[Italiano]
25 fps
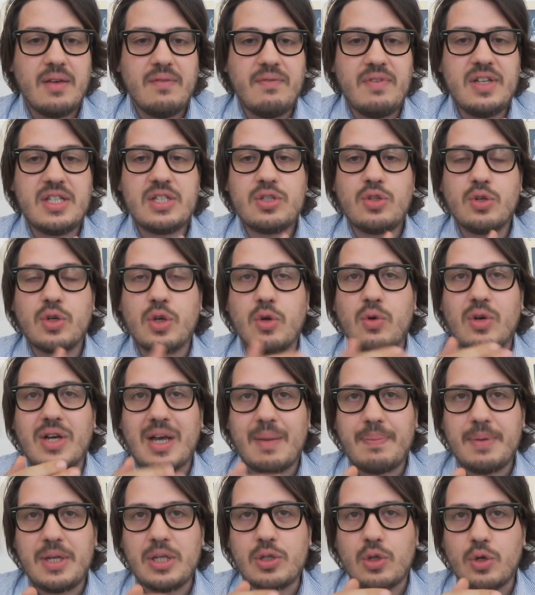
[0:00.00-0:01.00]
visto che un
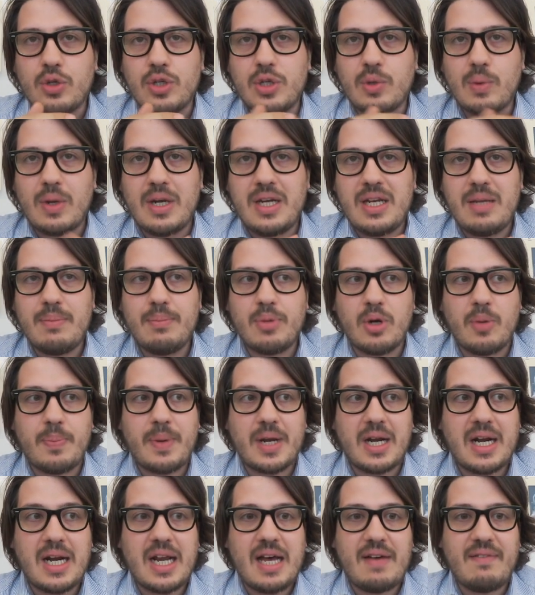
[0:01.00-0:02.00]
capitolo di quel libro
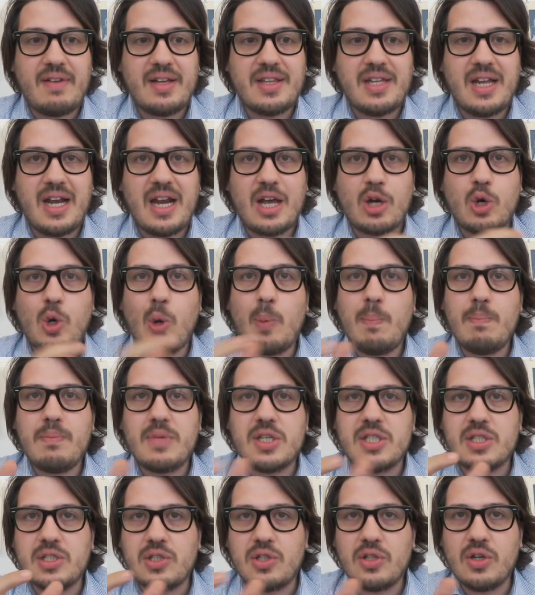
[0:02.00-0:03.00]
parlava della
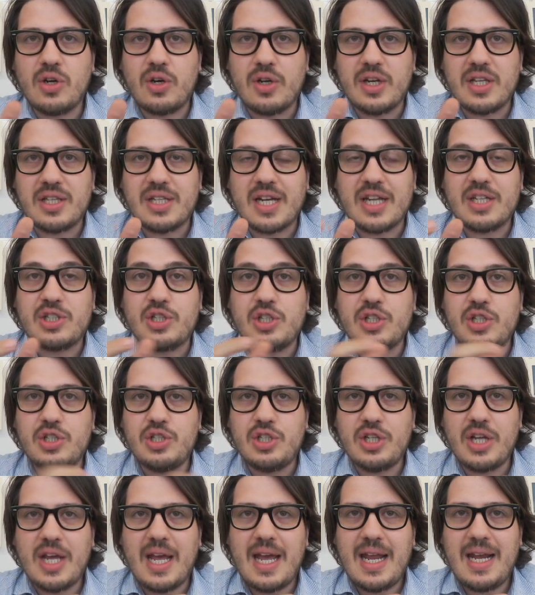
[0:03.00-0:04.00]
commistione tra
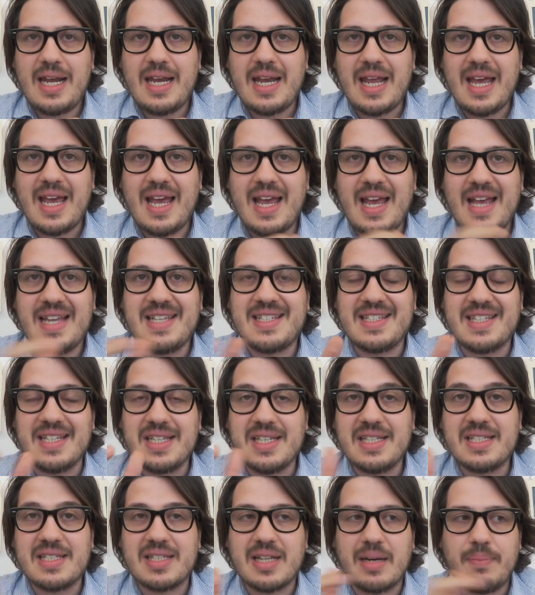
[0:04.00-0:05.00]
CGL e
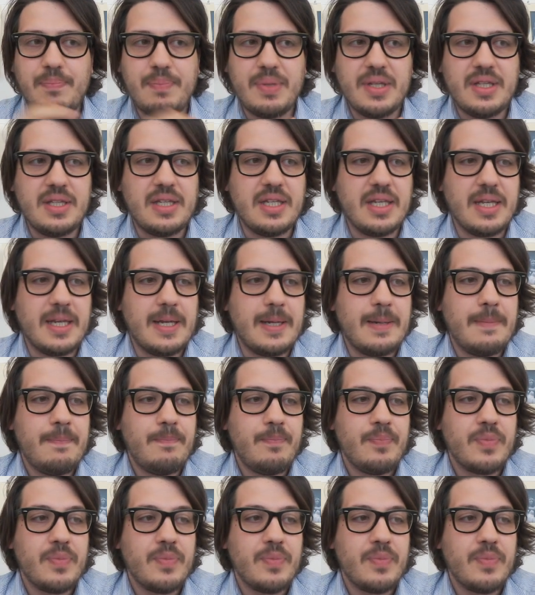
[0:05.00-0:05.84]
sinistra PD,